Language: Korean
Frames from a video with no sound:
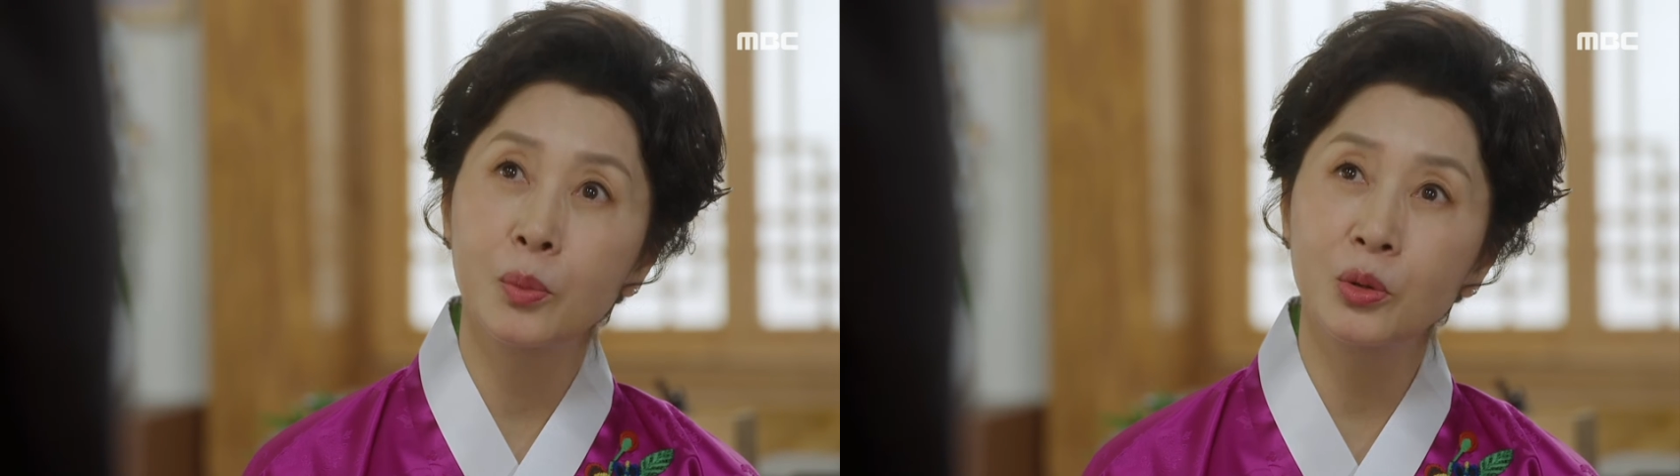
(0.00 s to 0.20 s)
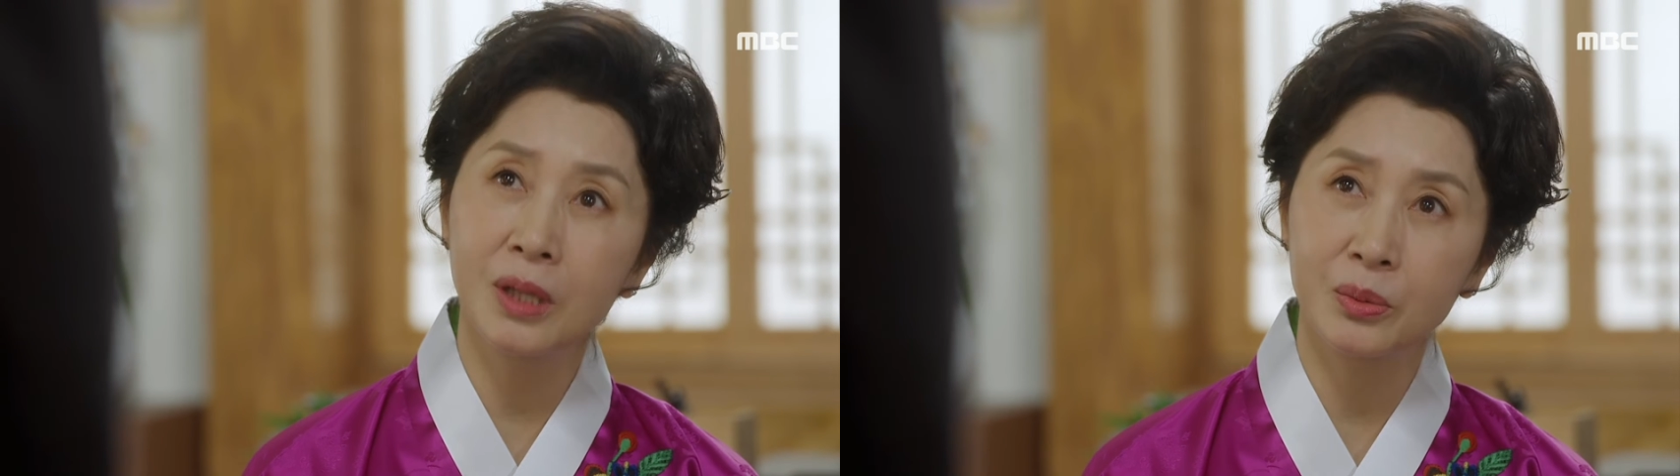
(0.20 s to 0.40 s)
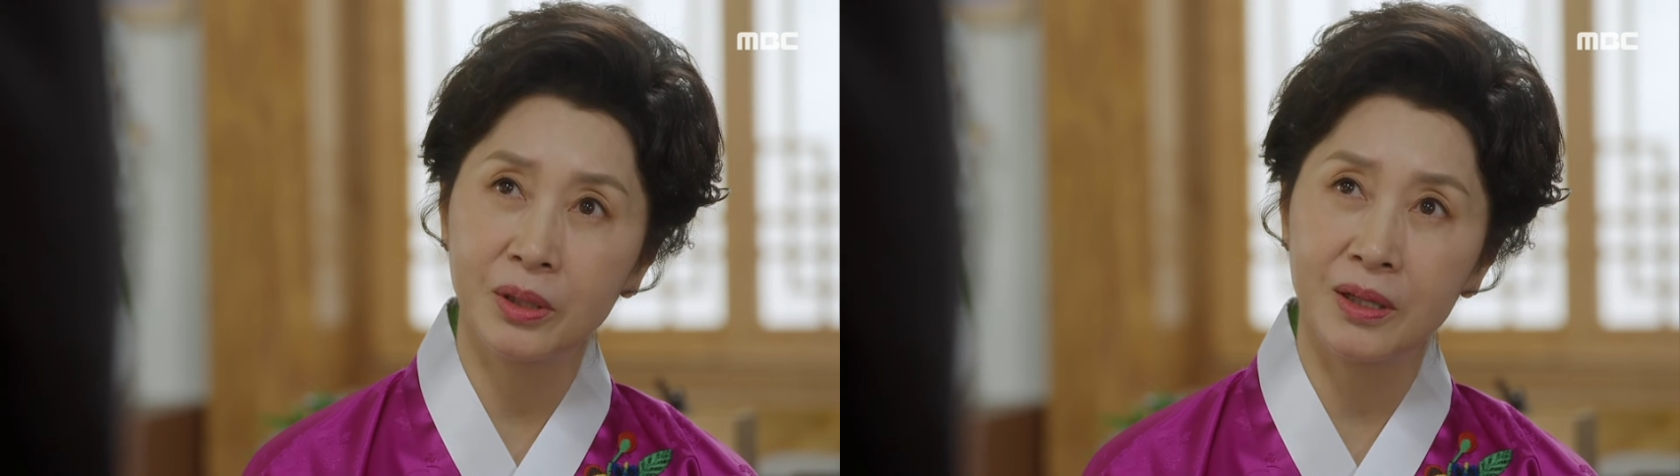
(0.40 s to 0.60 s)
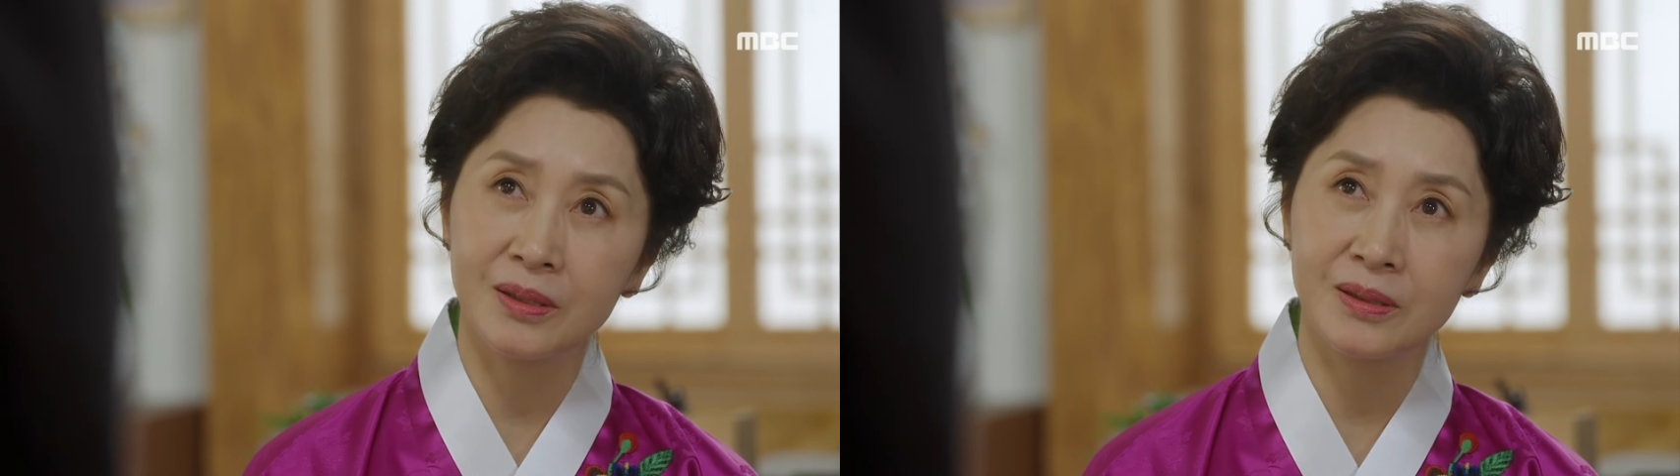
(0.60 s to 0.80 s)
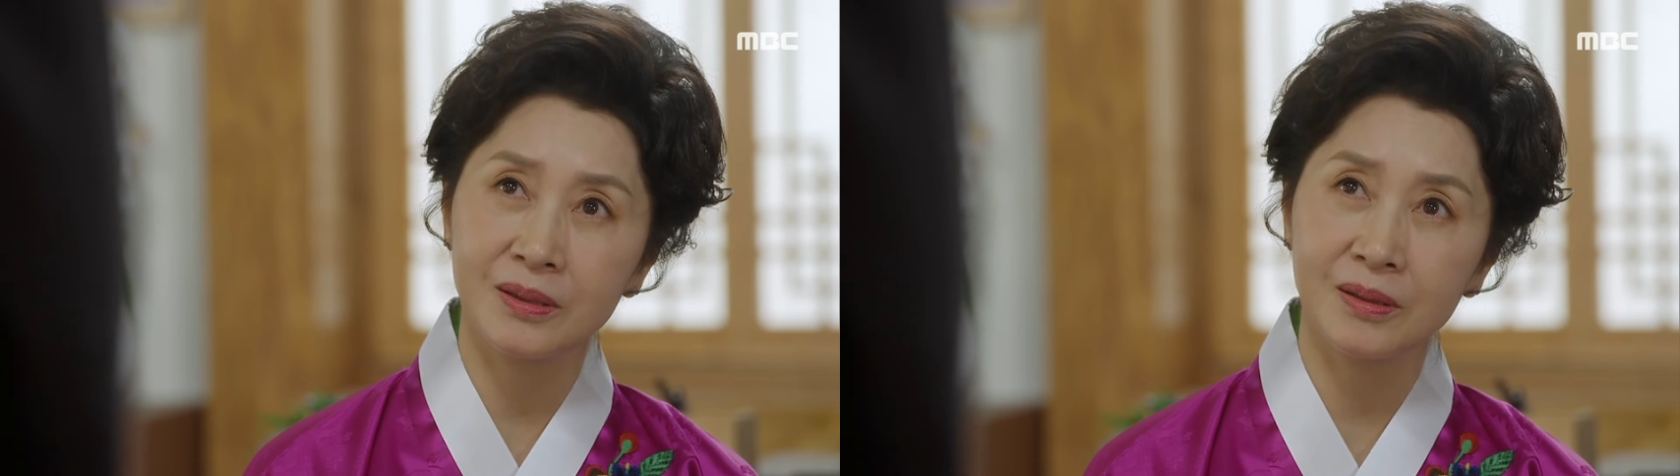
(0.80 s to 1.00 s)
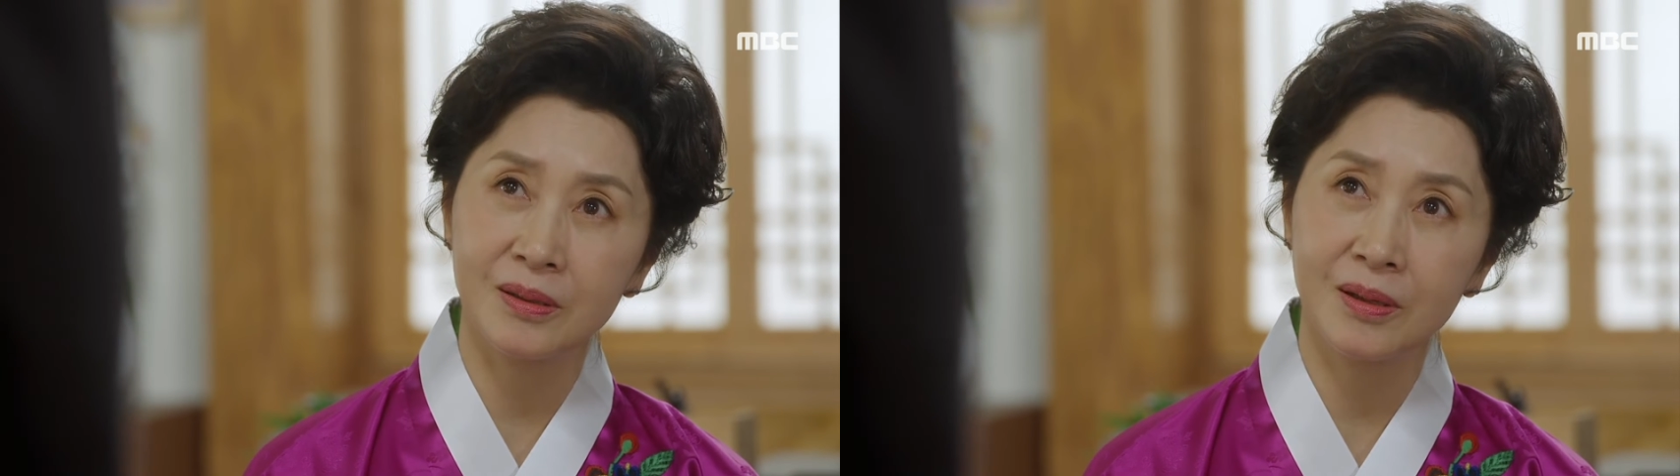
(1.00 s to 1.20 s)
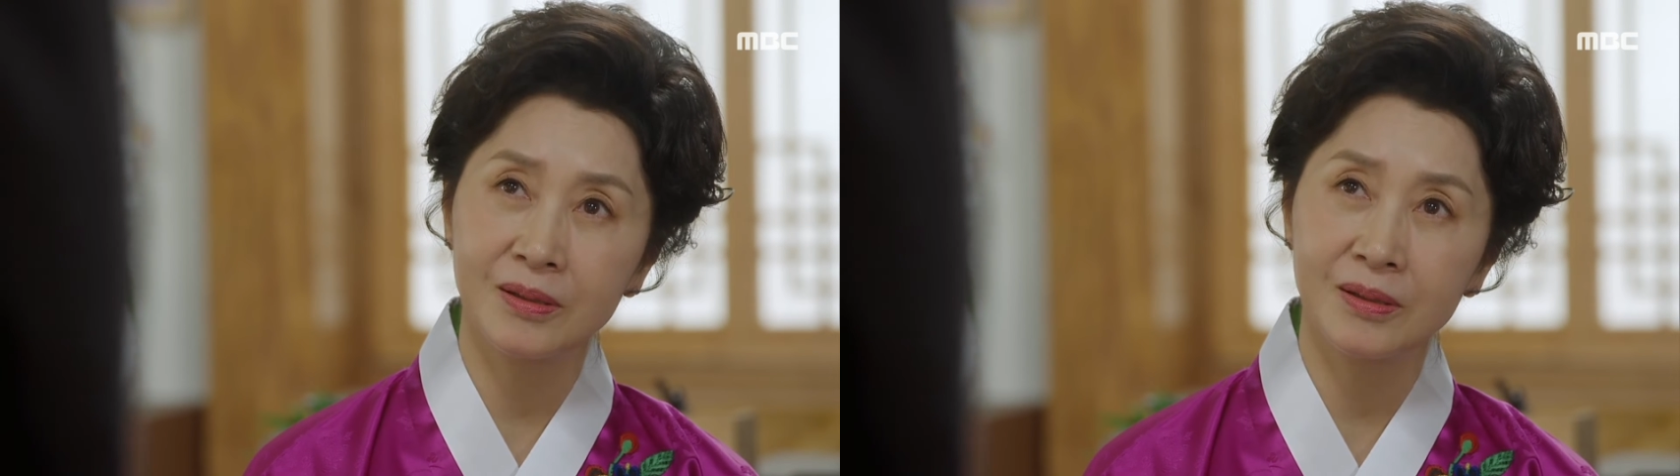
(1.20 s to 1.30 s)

보답을 해야지.